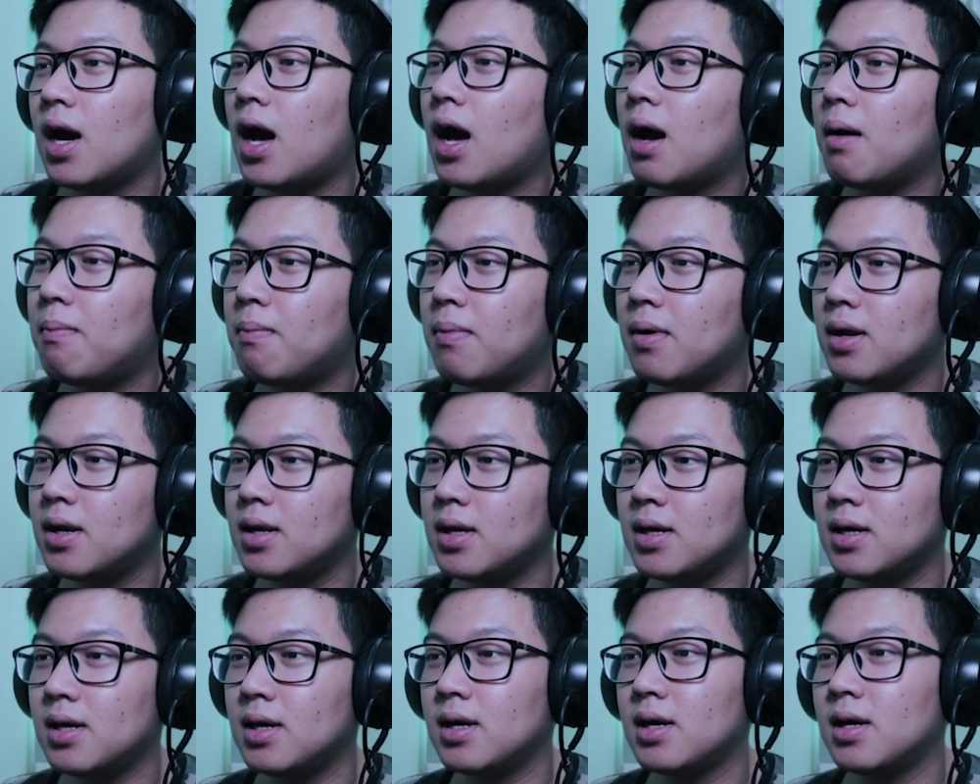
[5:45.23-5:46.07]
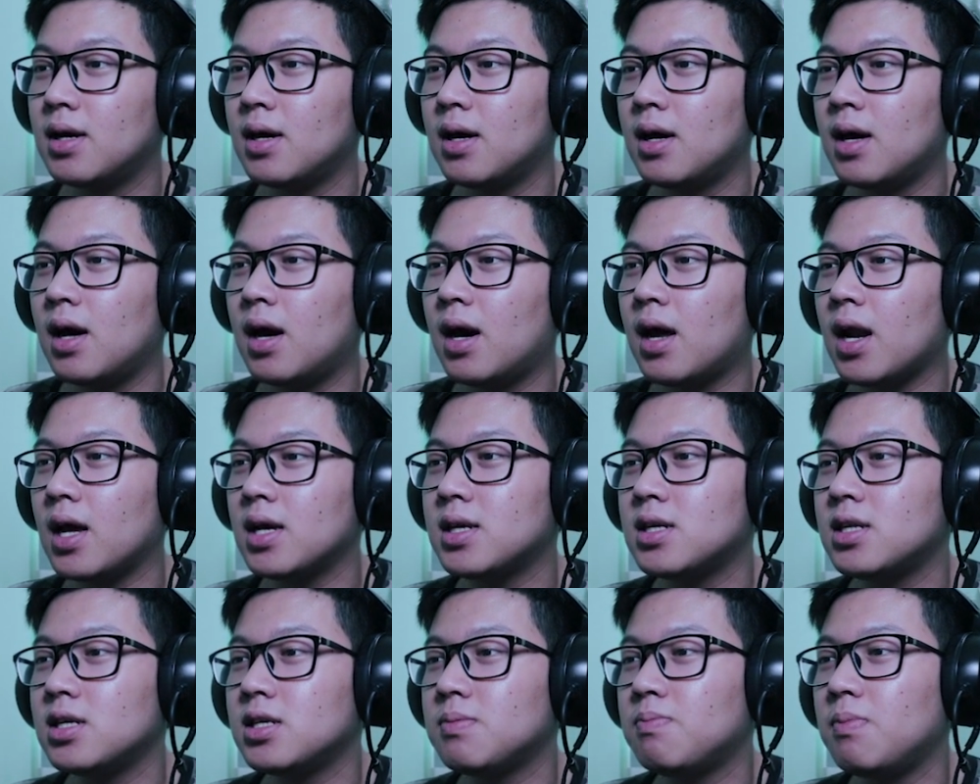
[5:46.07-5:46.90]
apa nih
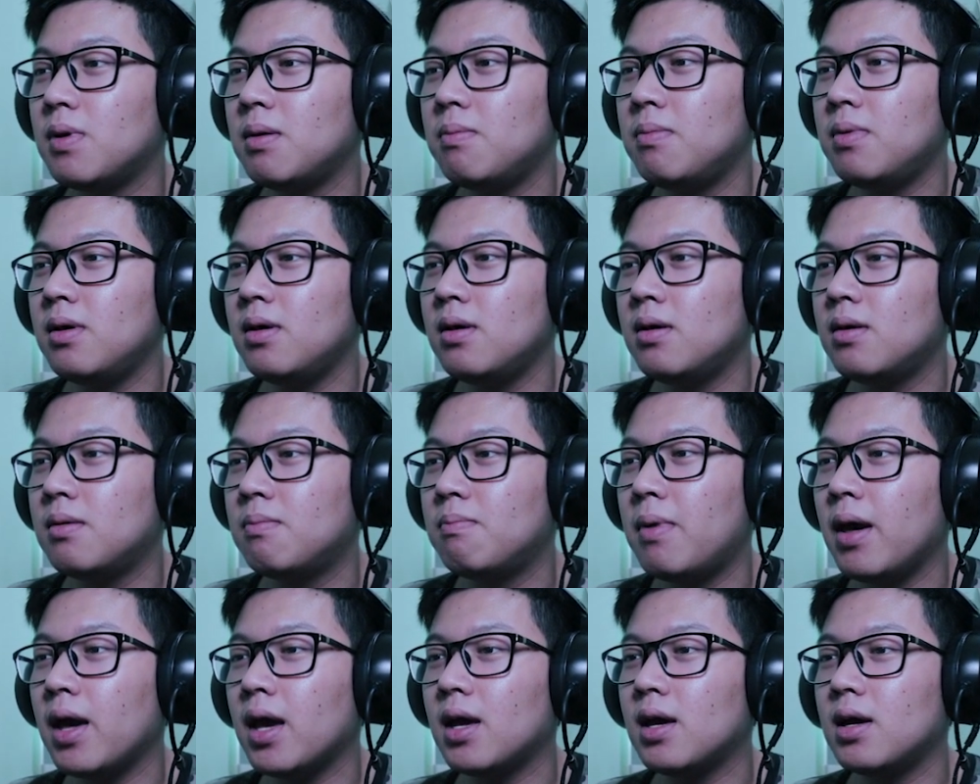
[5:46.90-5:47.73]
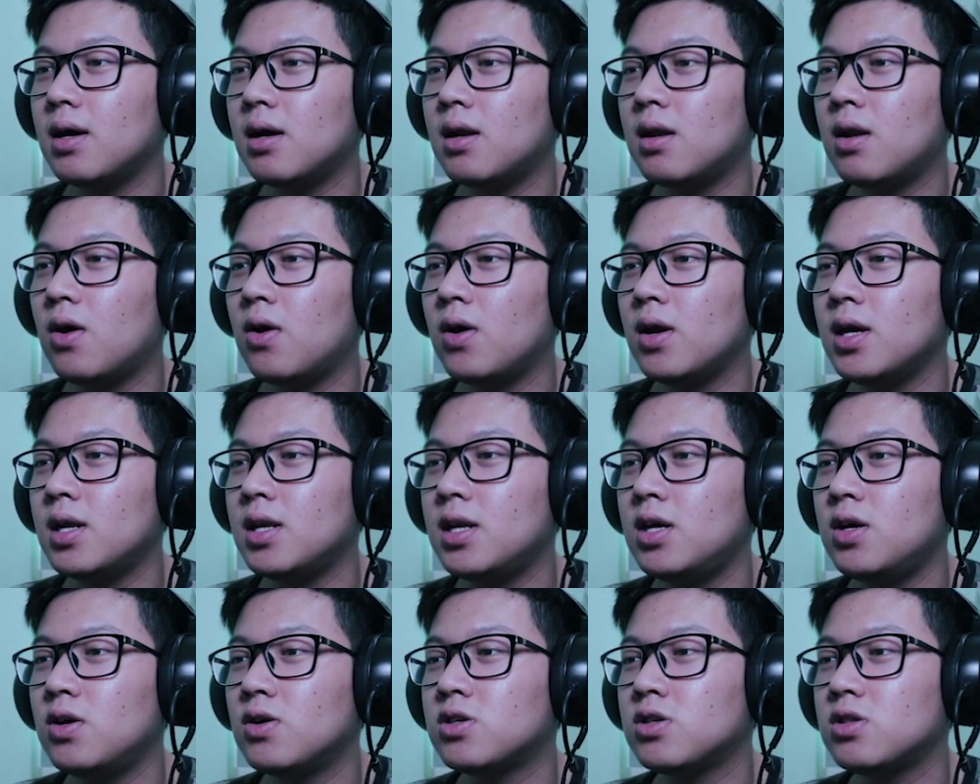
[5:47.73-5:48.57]
restless baby back annoying
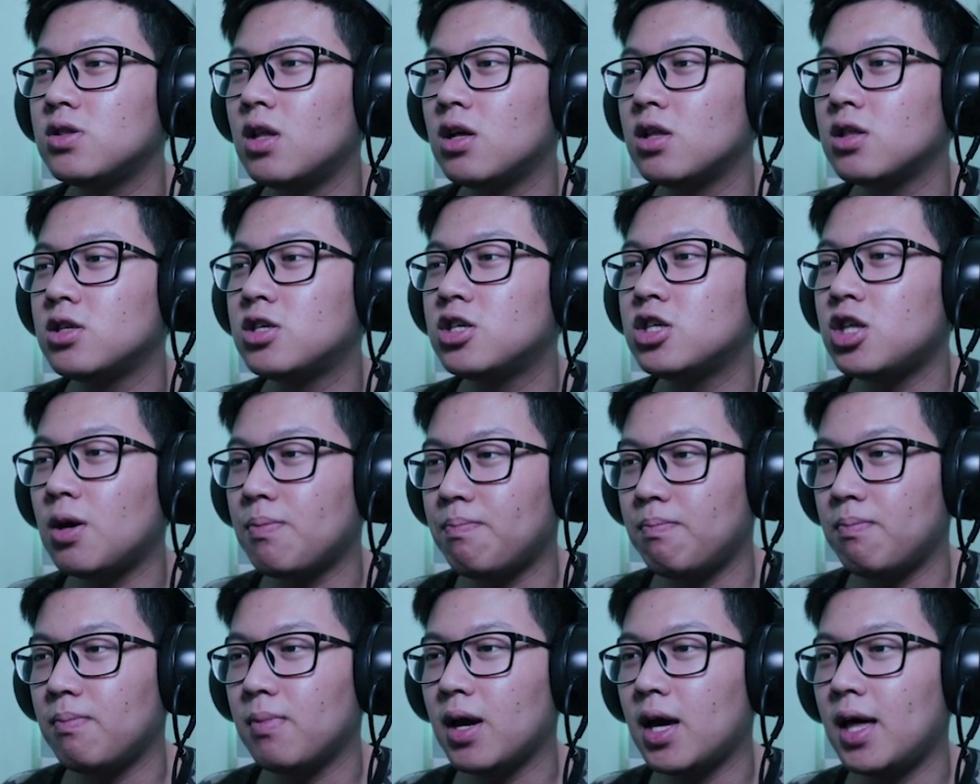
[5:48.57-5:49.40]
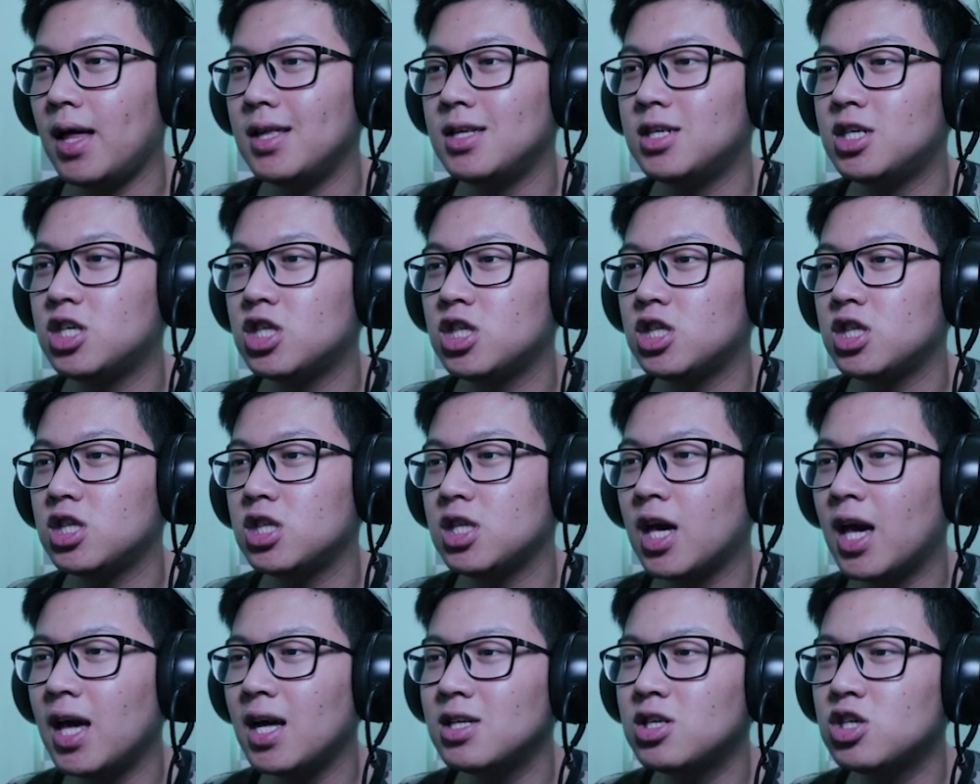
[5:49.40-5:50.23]
dia non-stop can't
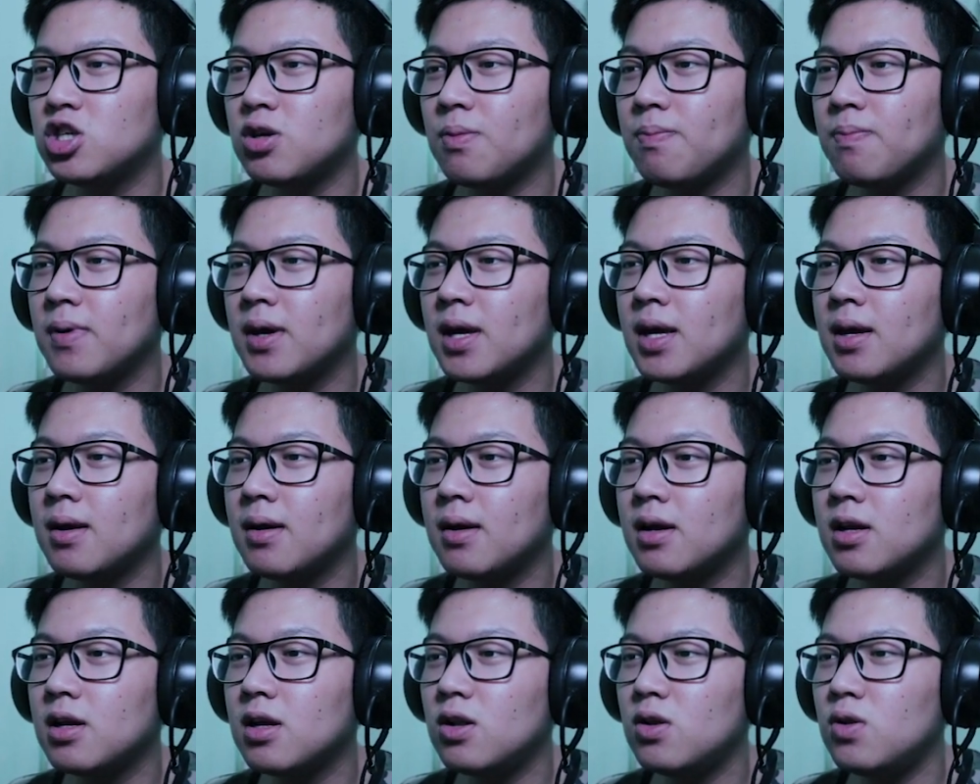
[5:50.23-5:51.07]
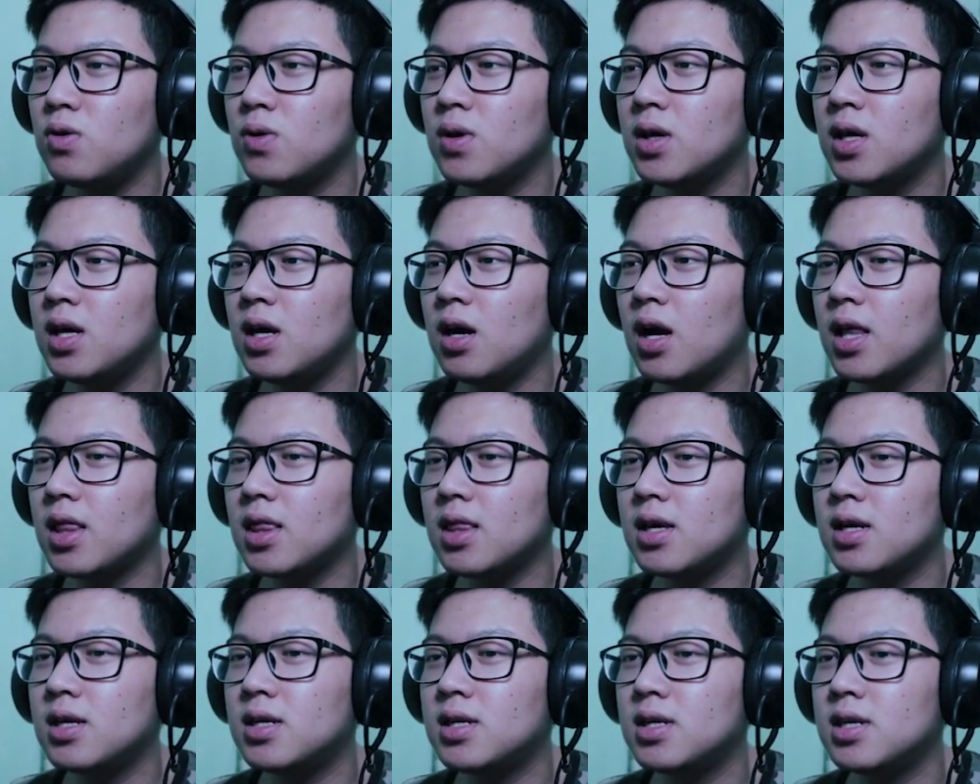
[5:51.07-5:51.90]
can't stop looking at
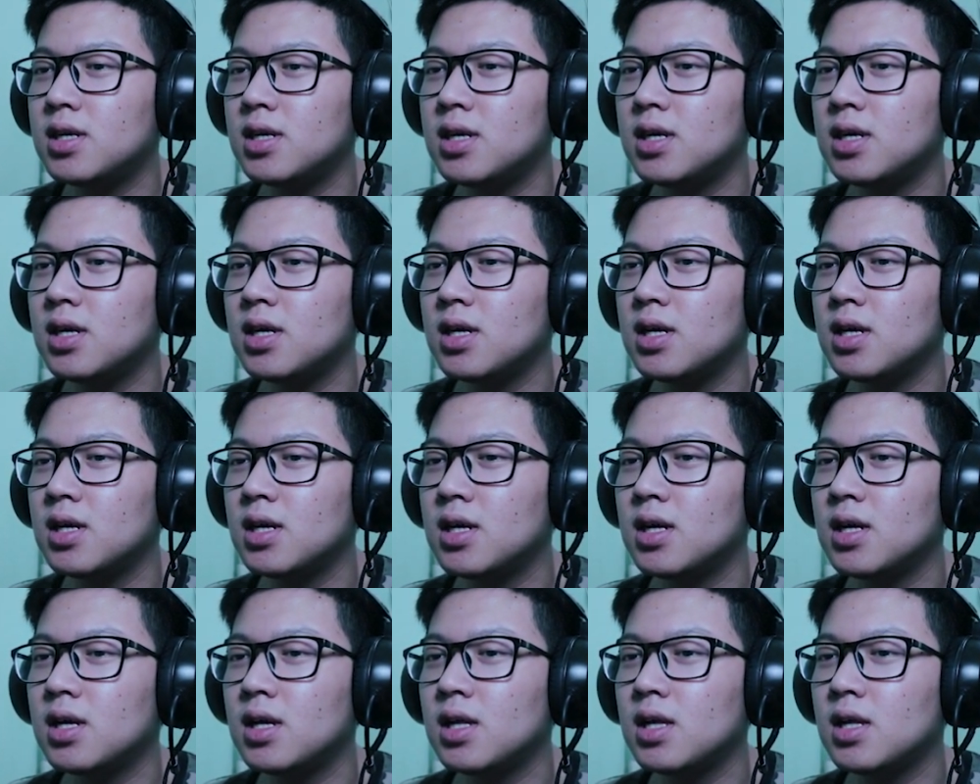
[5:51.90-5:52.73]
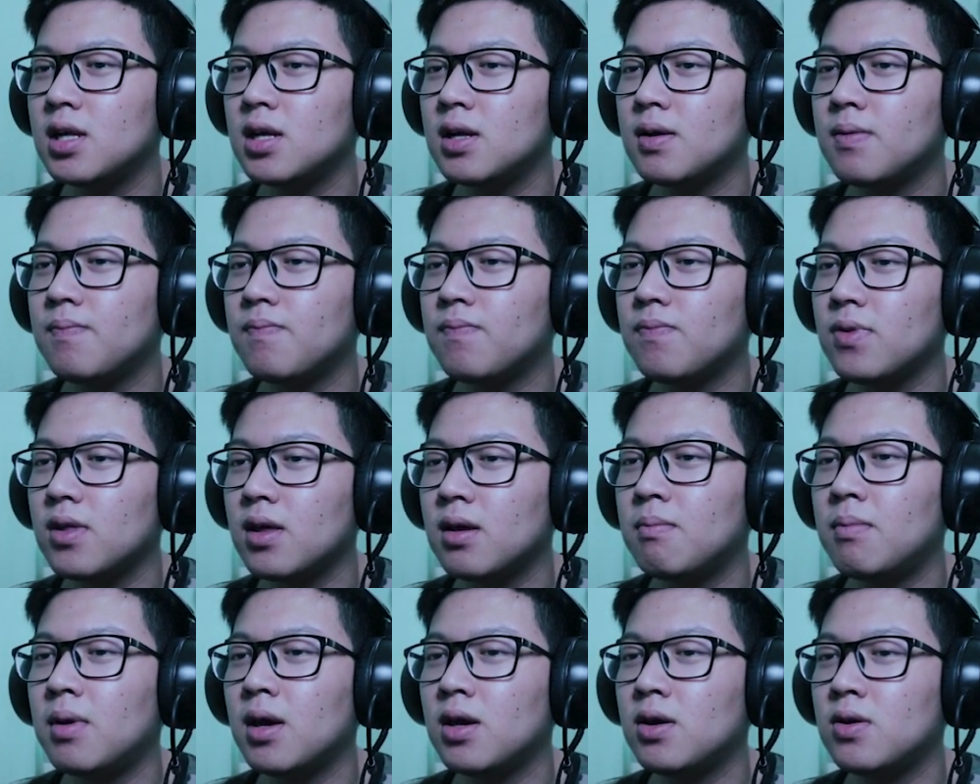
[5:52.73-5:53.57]
this
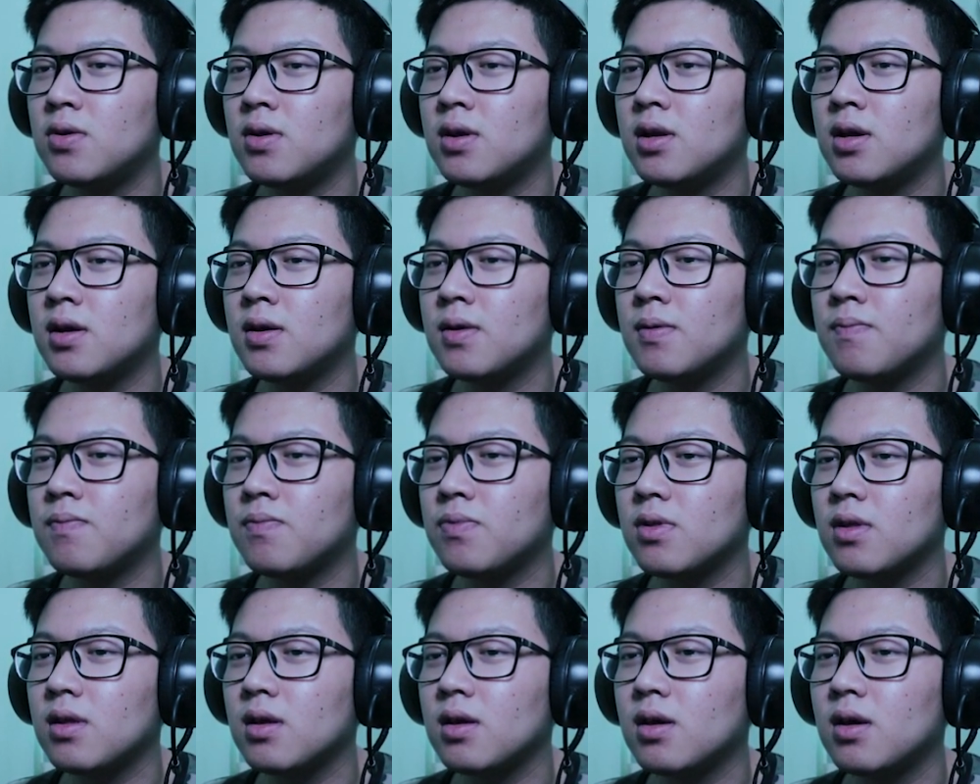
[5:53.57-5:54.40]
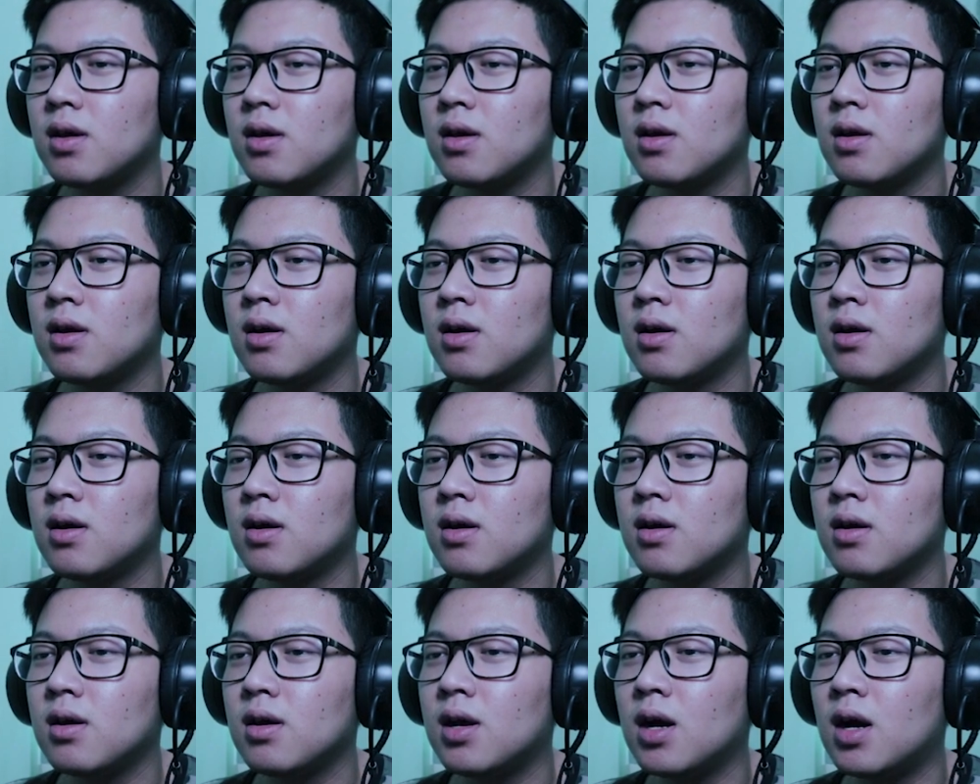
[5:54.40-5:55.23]
ya you ya
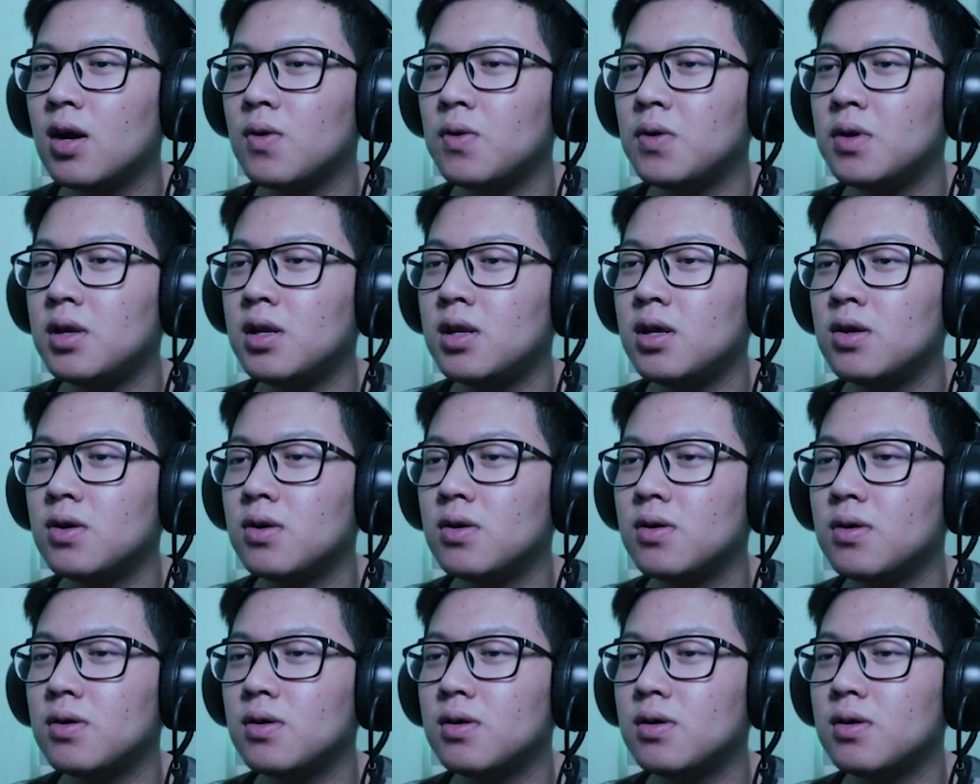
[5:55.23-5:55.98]
gangguin dia